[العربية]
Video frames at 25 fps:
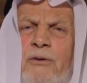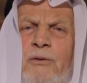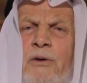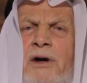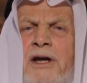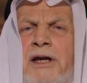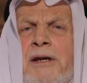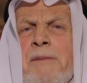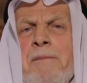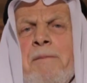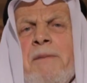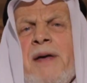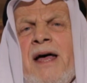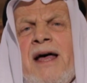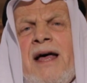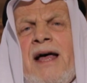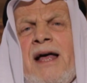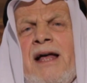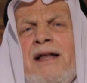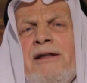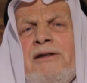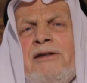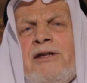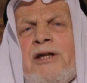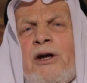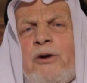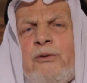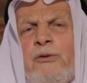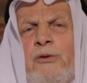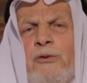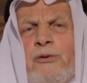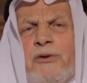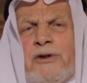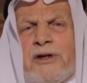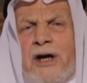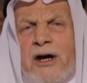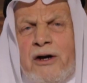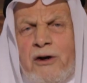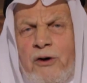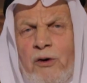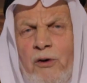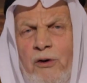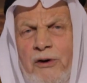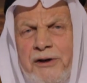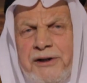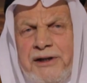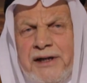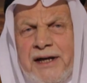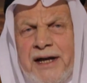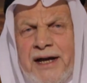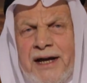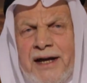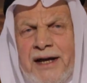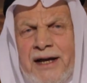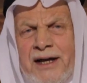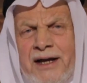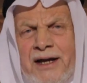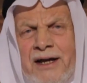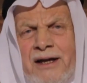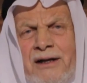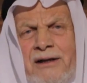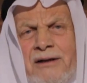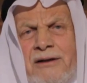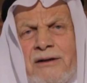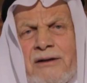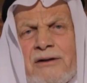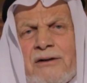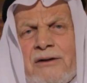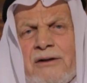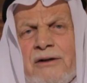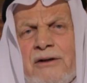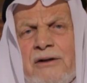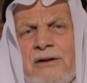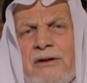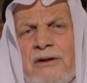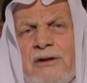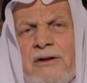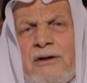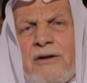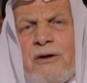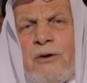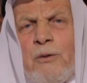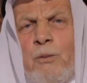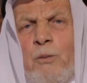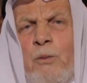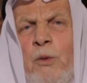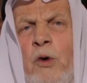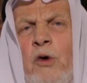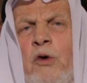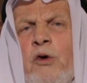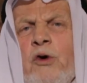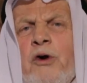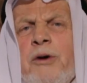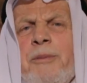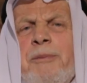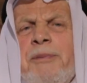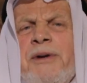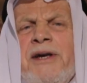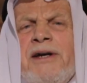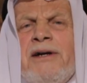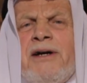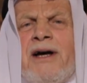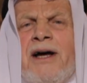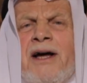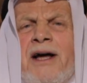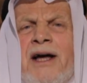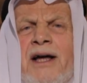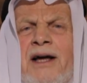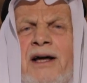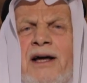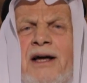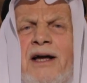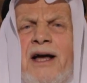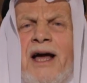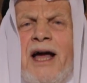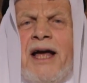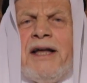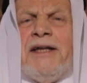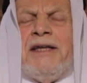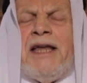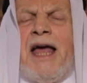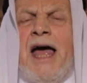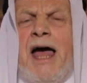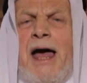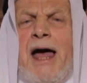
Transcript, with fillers: واما ان تكون الرؤيا مخبره عن